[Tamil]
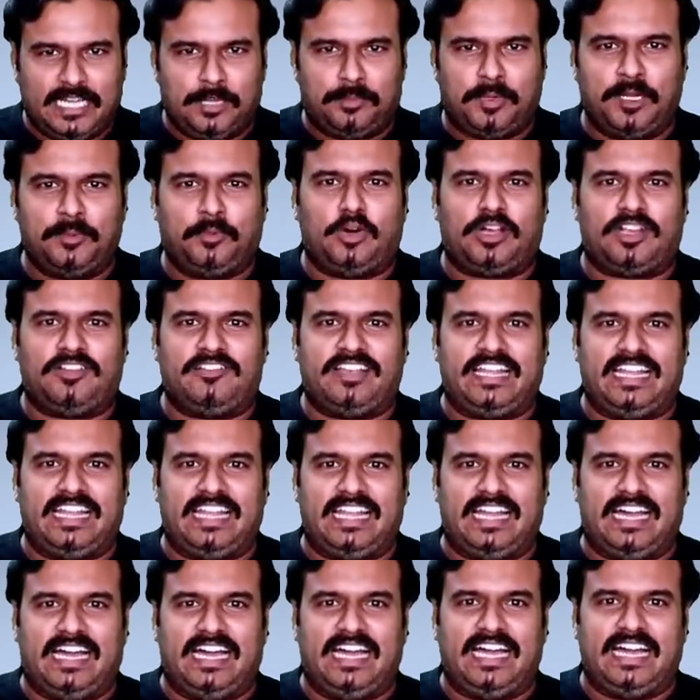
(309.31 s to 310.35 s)
இப்படி போகிறவங்க
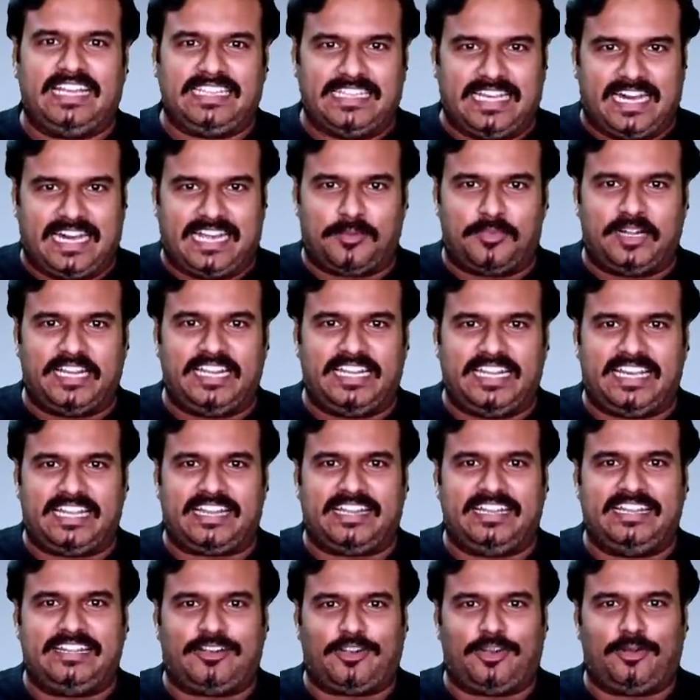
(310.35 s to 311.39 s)
எல்லாம் இந்த அரை மணி
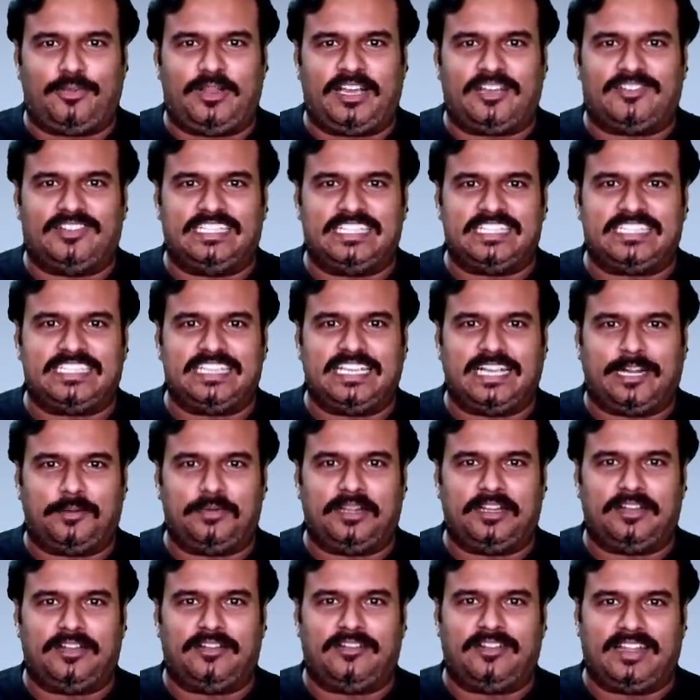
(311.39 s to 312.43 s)
நேரம் இன்டர்வல் பிளாக் வந்துருச்சு
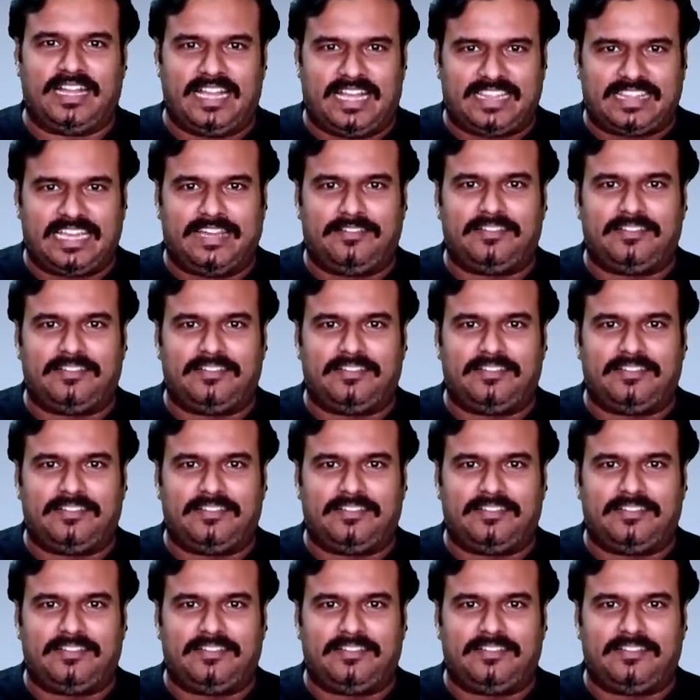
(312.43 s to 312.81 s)
அப்படின்னா